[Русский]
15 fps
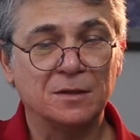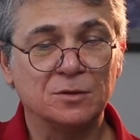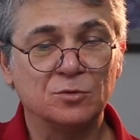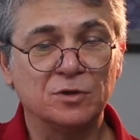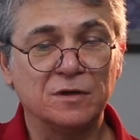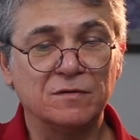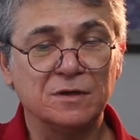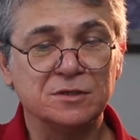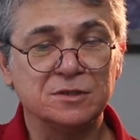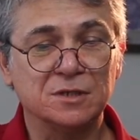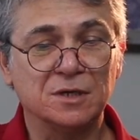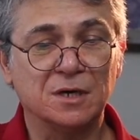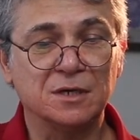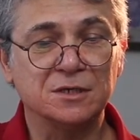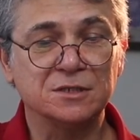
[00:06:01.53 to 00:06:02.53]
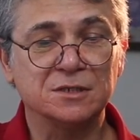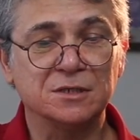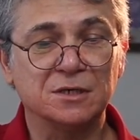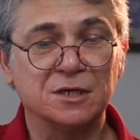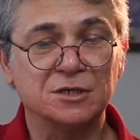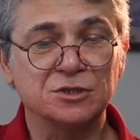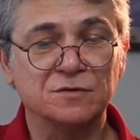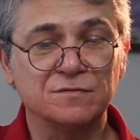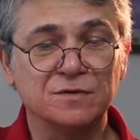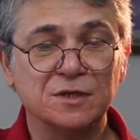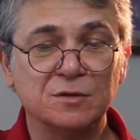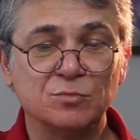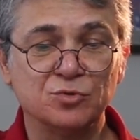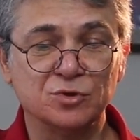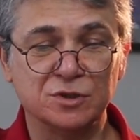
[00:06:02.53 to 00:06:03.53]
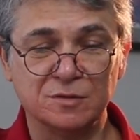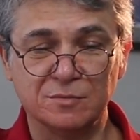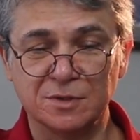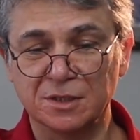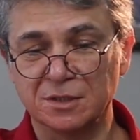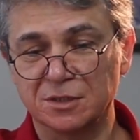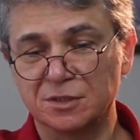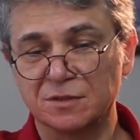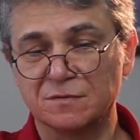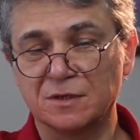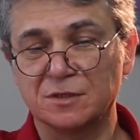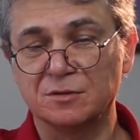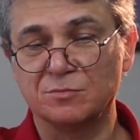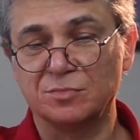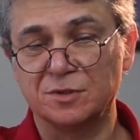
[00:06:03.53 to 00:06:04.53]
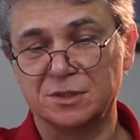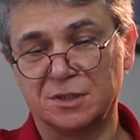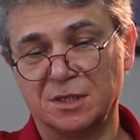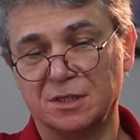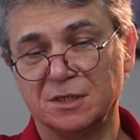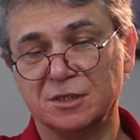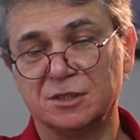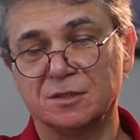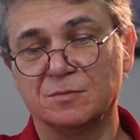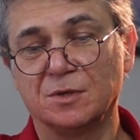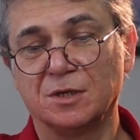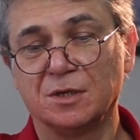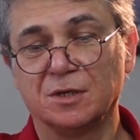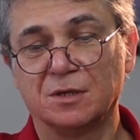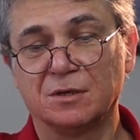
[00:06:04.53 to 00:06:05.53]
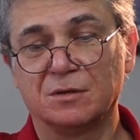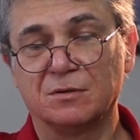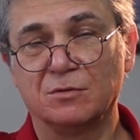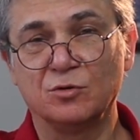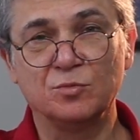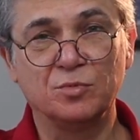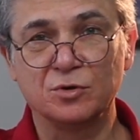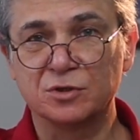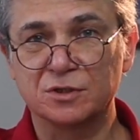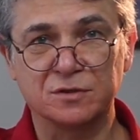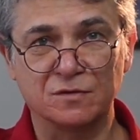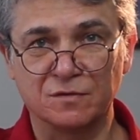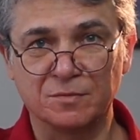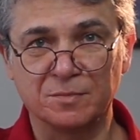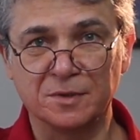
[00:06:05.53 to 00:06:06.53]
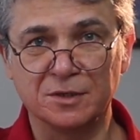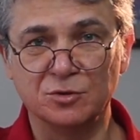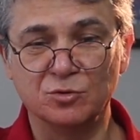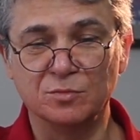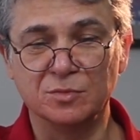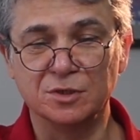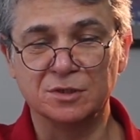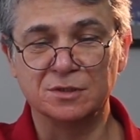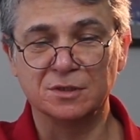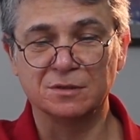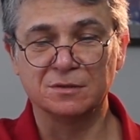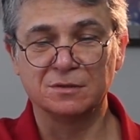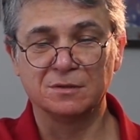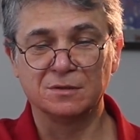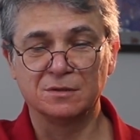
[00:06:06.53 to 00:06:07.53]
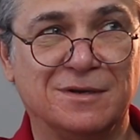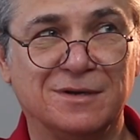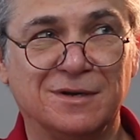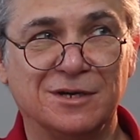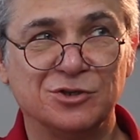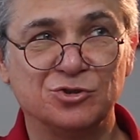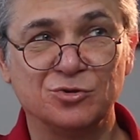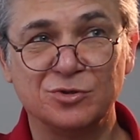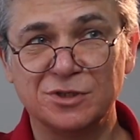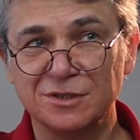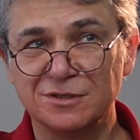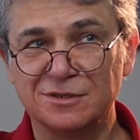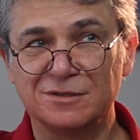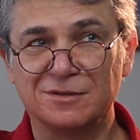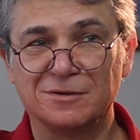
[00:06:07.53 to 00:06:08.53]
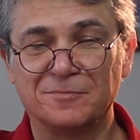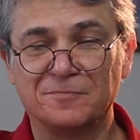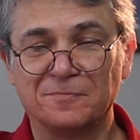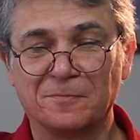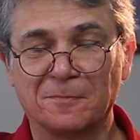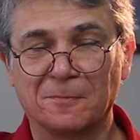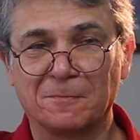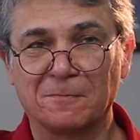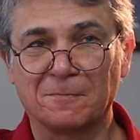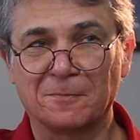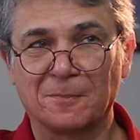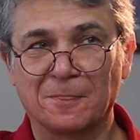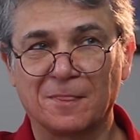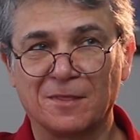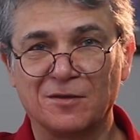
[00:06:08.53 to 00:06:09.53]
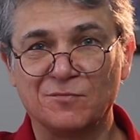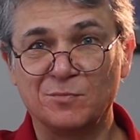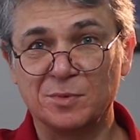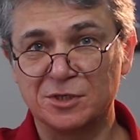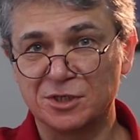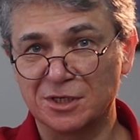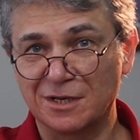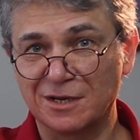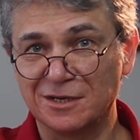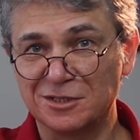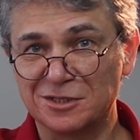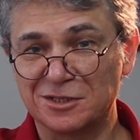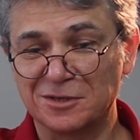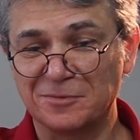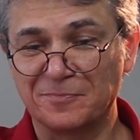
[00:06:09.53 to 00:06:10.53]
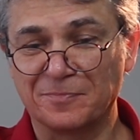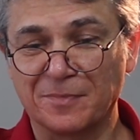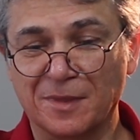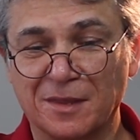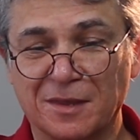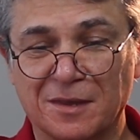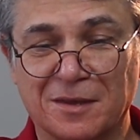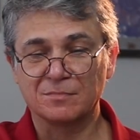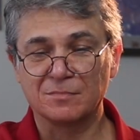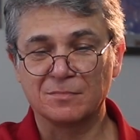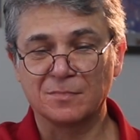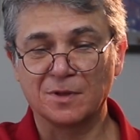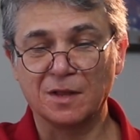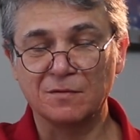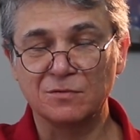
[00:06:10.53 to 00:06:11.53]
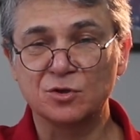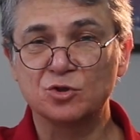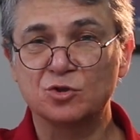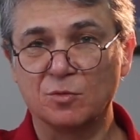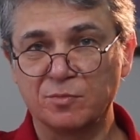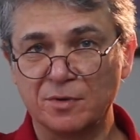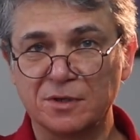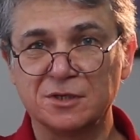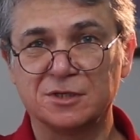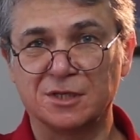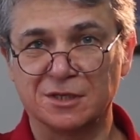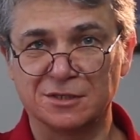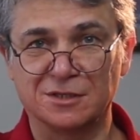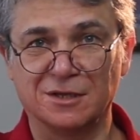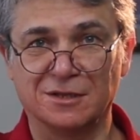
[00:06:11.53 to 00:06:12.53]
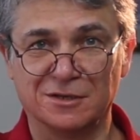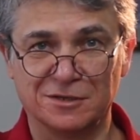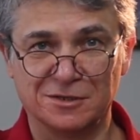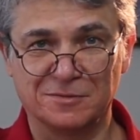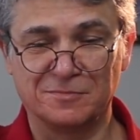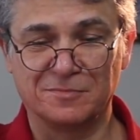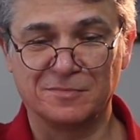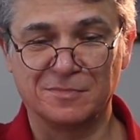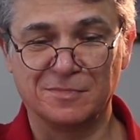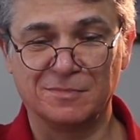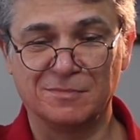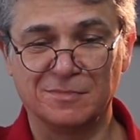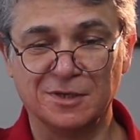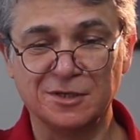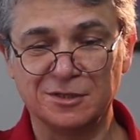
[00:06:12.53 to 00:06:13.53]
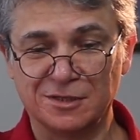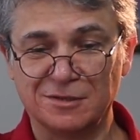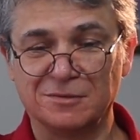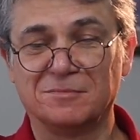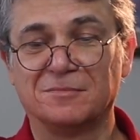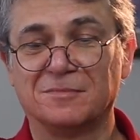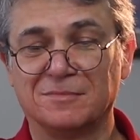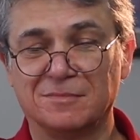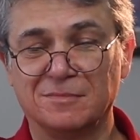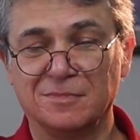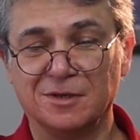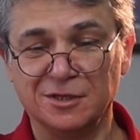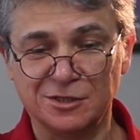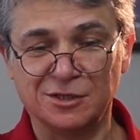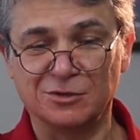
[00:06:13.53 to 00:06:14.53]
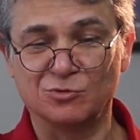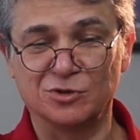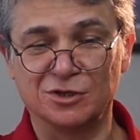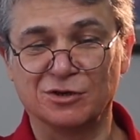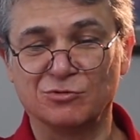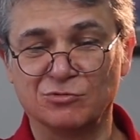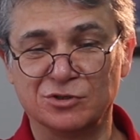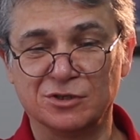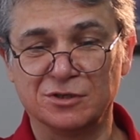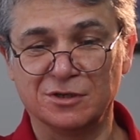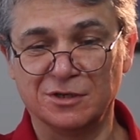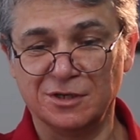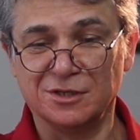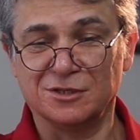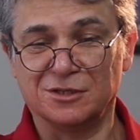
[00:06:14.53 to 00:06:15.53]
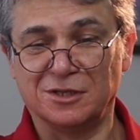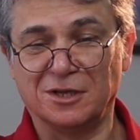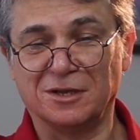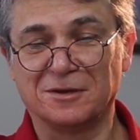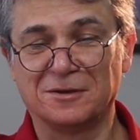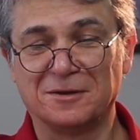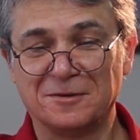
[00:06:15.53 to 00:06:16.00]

Ну давайте, Арси Раша, вы не будете меня называть импрессионистом. Любое слово придумайте. Ощутист, впечатлист. Главное, чтобы ист осталось. Ист. Исты уже хочется. Исты.